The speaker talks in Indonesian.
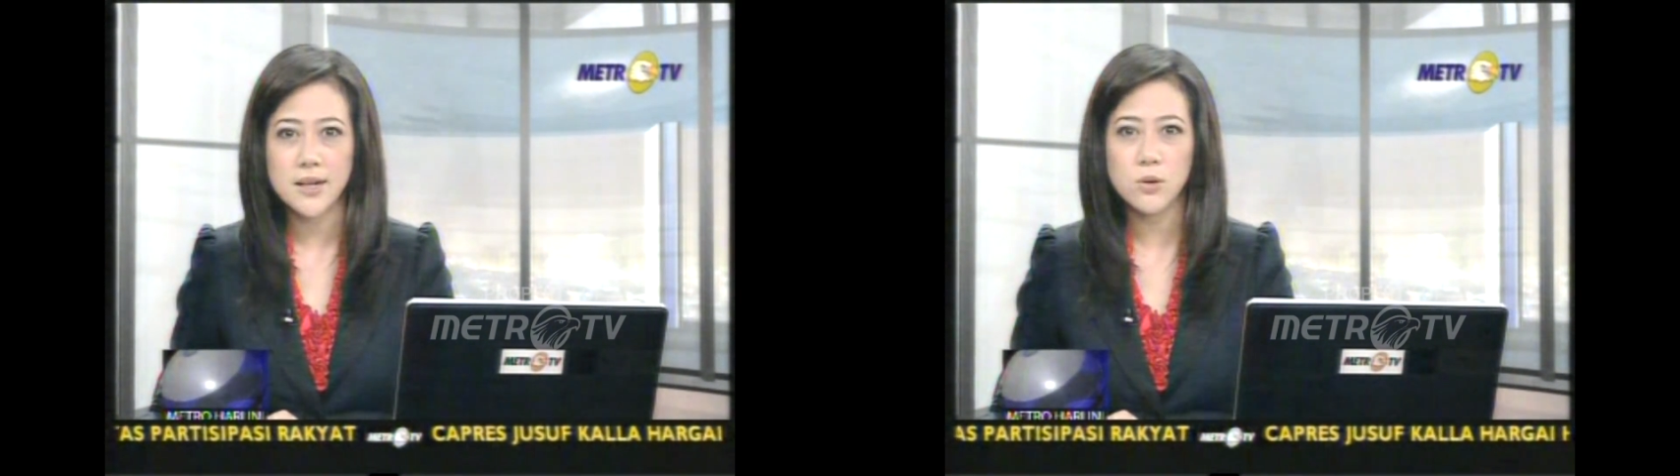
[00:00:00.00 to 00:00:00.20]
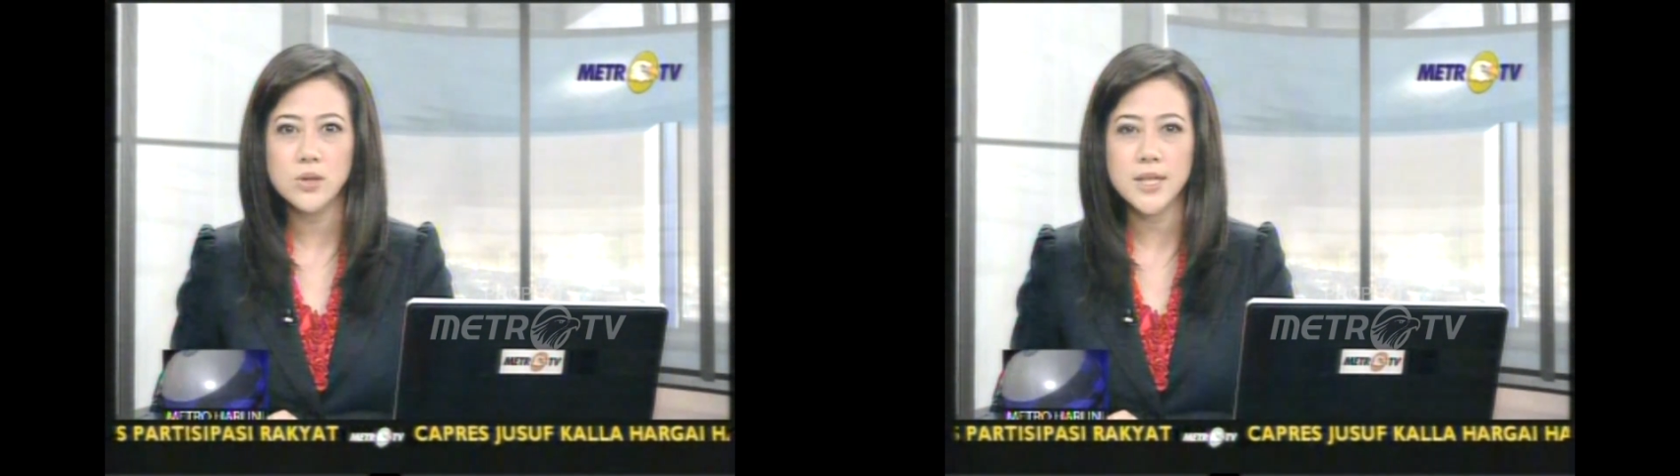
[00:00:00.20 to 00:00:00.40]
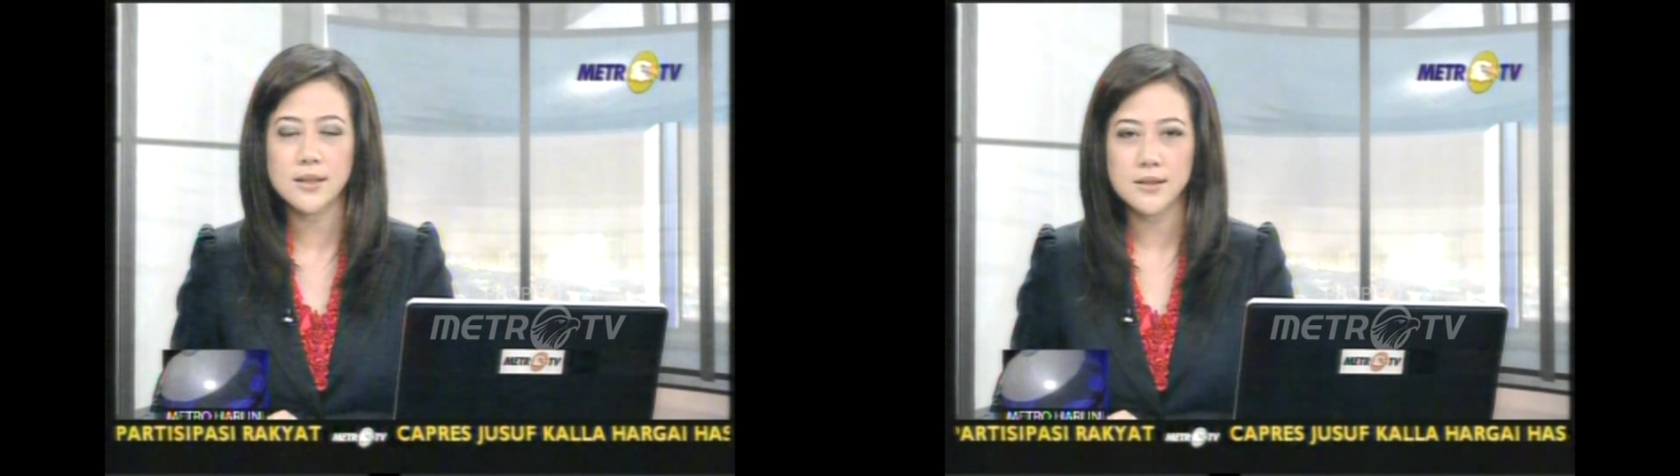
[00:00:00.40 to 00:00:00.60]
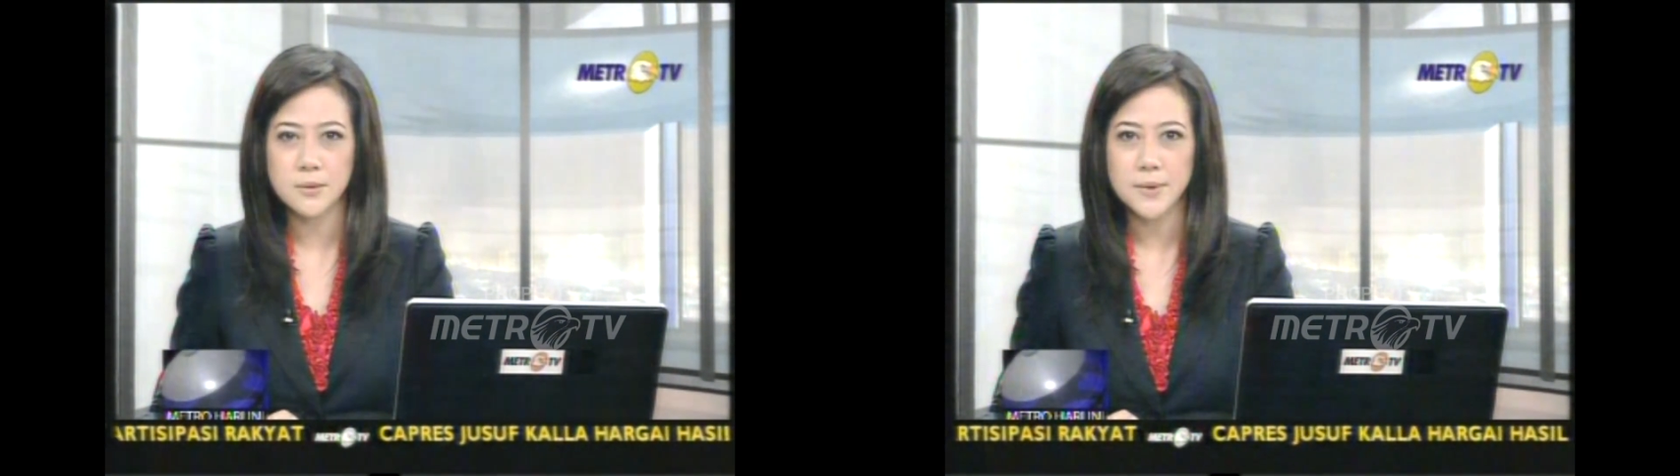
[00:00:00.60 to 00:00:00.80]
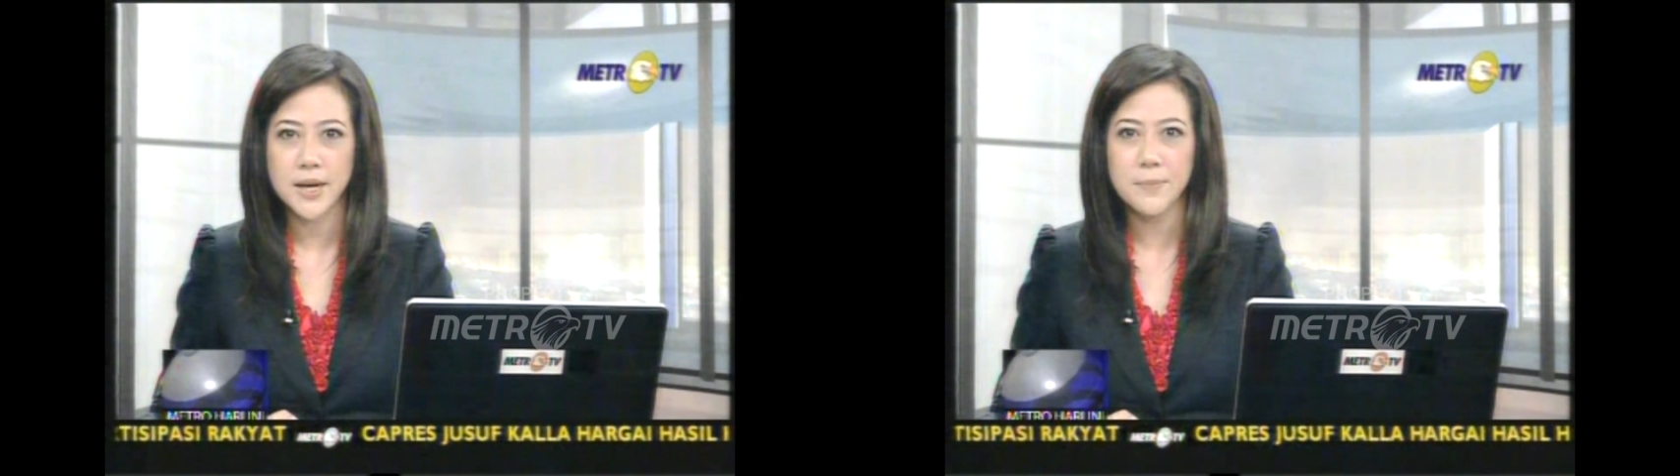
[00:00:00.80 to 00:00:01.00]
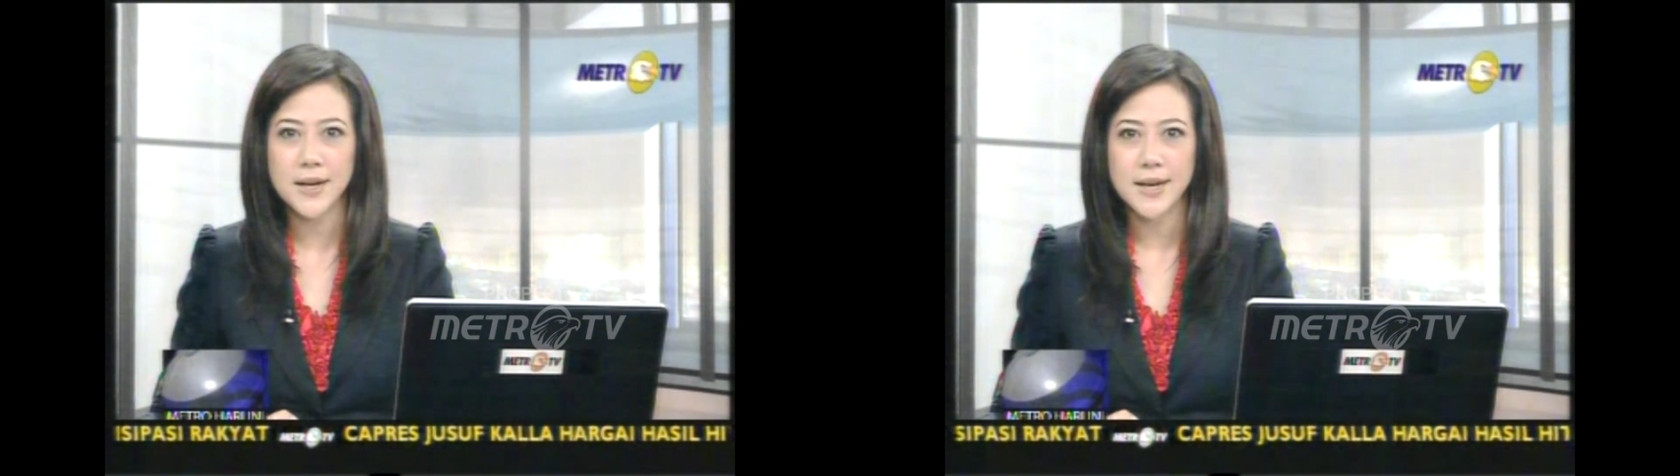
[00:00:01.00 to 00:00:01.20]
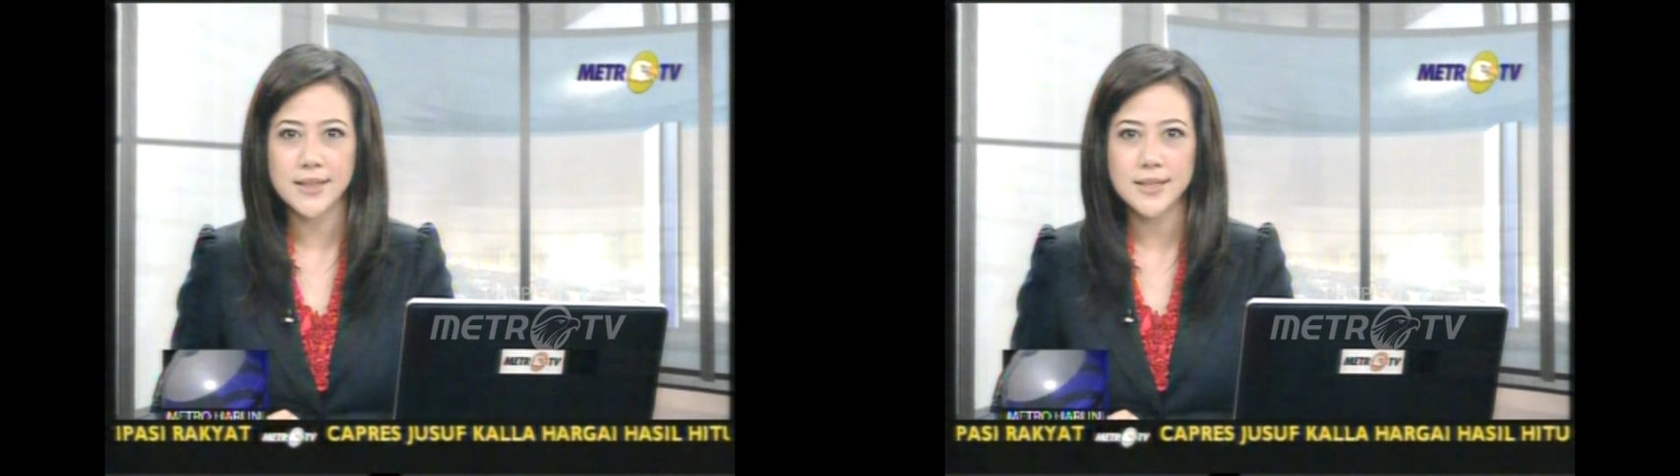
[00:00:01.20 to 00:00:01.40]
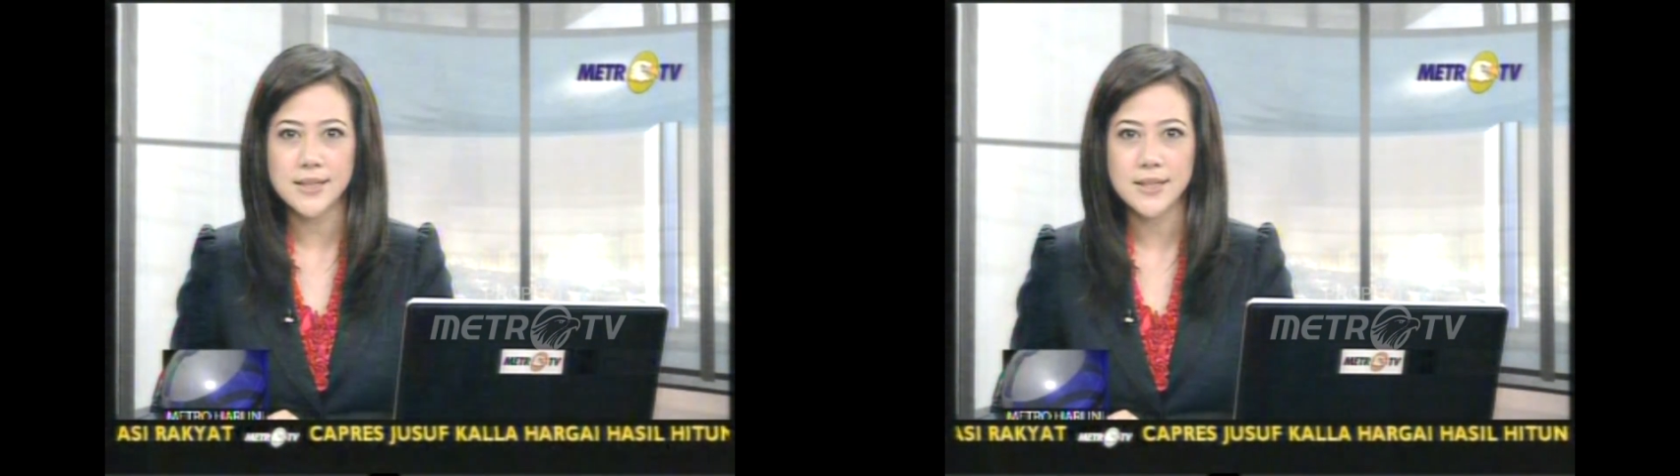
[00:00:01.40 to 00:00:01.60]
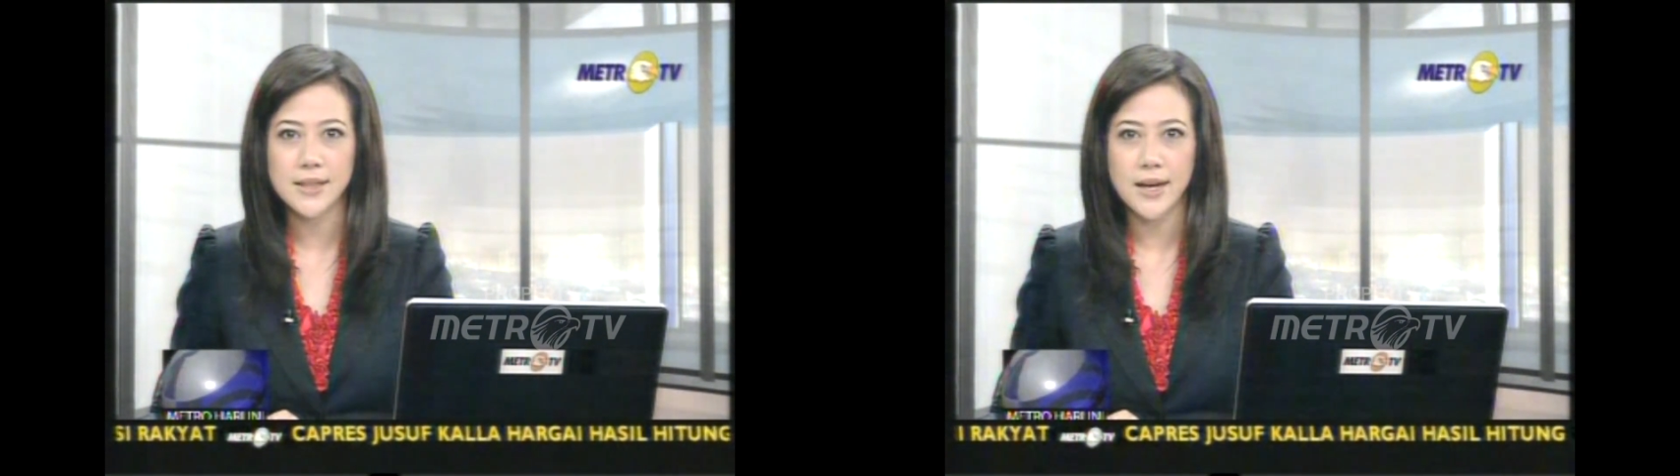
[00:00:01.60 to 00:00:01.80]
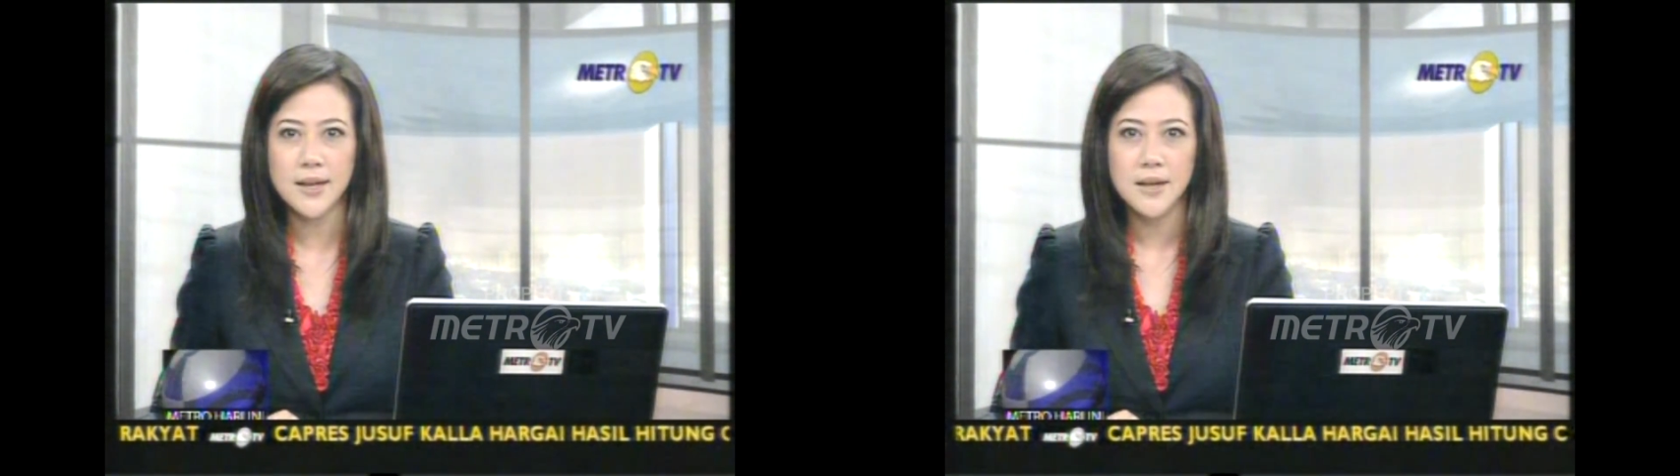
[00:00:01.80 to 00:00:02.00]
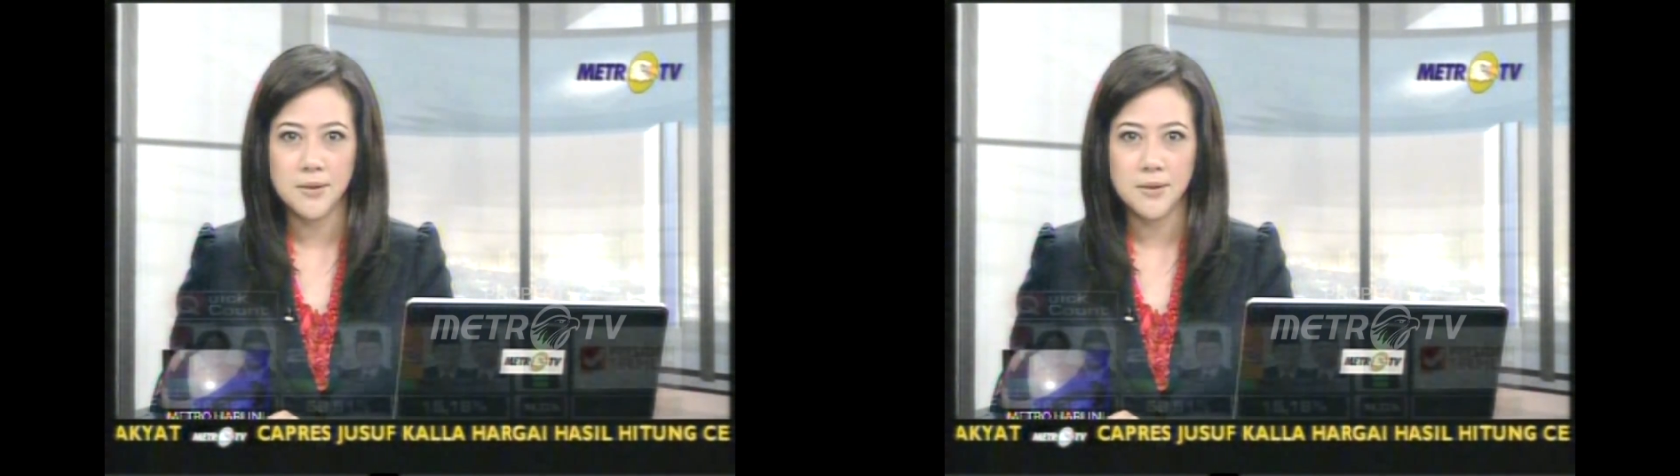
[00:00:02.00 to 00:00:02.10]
dari kunyit sebagai pengganti tinta